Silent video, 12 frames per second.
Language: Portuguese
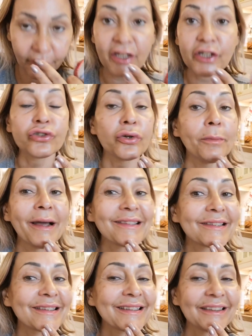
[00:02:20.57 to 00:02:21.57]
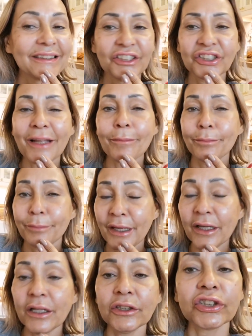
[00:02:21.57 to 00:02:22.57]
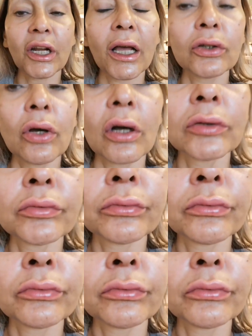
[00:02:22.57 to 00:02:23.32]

Inchou bastante, tá bem inchado, ó.